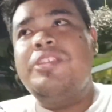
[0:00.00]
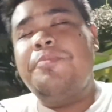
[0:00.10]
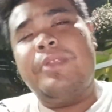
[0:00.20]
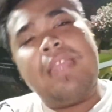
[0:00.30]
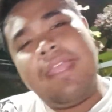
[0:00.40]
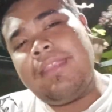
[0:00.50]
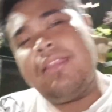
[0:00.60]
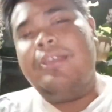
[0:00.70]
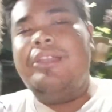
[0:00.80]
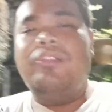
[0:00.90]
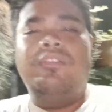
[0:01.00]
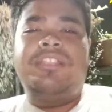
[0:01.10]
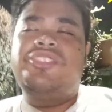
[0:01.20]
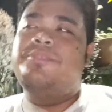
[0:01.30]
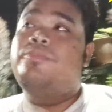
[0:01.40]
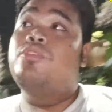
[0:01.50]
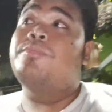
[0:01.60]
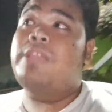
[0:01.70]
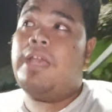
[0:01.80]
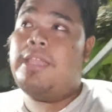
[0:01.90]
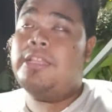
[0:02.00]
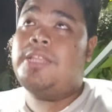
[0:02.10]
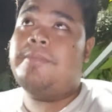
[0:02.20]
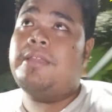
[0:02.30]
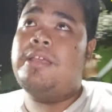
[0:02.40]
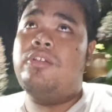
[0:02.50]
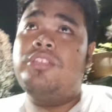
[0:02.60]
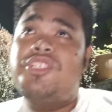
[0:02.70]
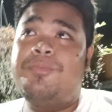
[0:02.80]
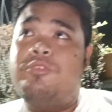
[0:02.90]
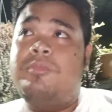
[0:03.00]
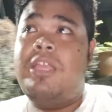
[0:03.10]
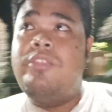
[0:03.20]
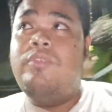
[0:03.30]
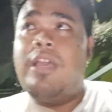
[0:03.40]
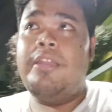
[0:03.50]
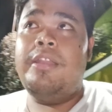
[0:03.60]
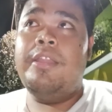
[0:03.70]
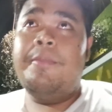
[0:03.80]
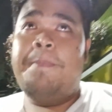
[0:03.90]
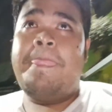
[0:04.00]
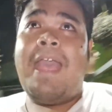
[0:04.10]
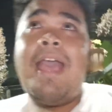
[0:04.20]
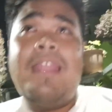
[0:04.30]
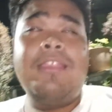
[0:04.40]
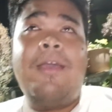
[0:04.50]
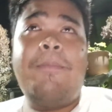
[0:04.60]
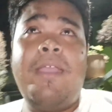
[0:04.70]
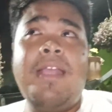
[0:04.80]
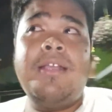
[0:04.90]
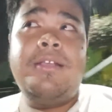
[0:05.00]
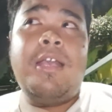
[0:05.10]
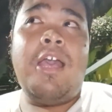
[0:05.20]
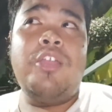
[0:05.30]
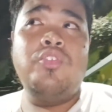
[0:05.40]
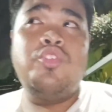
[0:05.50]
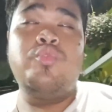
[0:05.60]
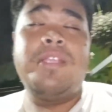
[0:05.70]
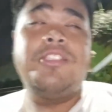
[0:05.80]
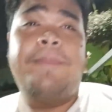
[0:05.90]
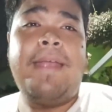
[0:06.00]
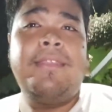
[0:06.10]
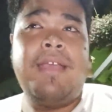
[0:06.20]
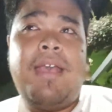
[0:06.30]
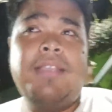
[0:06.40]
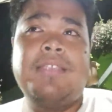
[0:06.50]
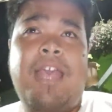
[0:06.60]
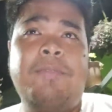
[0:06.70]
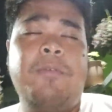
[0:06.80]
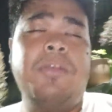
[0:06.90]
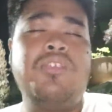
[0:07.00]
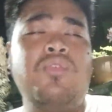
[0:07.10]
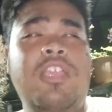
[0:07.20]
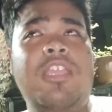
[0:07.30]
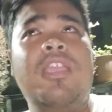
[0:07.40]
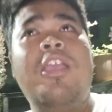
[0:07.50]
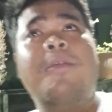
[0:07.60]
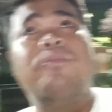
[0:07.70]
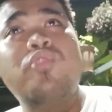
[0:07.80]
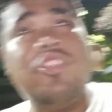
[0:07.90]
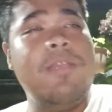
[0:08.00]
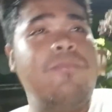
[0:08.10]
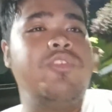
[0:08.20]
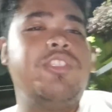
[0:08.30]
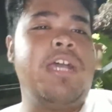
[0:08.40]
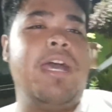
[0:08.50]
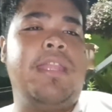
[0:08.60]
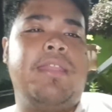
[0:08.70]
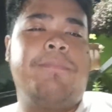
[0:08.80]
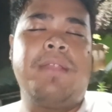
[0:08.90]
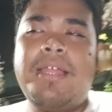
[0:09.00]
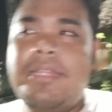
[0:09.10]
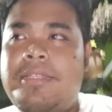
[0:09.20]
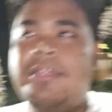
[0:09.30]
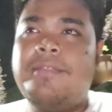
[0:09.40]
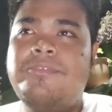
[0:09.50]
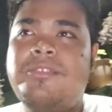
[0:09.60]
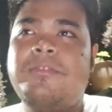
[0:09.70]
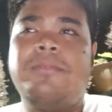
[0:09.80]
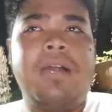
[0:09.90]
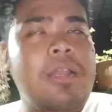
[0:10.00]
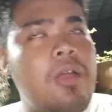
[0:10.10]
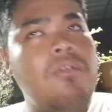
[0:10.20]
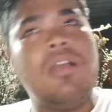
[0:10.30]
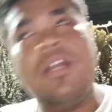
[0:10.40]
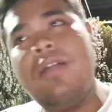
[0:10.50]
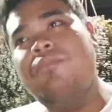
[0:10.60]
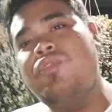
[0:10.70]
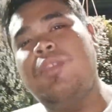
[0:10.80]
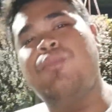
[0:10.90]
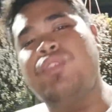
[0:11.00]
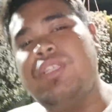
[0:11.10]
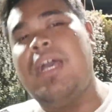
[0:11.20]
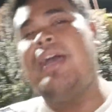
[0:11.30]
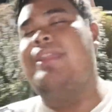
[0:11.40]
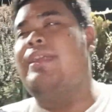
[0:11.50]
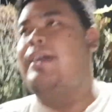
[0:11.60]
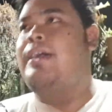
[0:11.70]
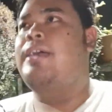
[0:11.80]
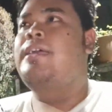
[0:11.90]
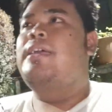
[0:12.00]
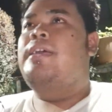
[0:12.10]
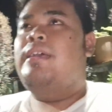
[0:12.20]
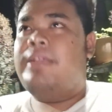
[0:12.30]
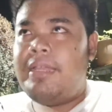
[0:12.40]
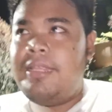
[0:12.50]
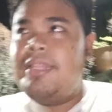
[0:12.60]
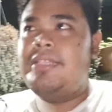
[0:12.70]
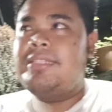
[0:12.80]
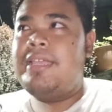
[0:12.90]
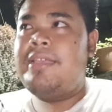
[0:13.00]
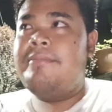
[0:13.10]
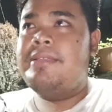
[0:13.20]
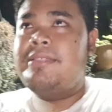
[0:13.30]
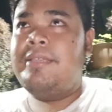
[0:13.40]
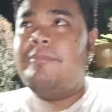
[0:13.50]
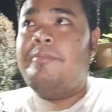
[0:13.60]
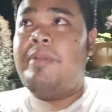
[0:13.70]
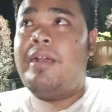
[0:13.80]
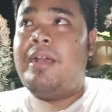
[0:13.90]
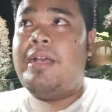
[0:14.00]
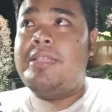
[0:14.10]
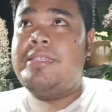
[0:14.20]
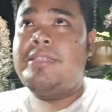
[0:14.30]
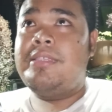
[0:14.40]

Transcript: masih berkaitan dengan konten sebelumnya, yang dimana konten sebelumnya itu kan alat apa yang harus wajib ada saat memasuki musim hujan peralihan dari musim kemarau ke musim hujan nah kali ini saya masih membahas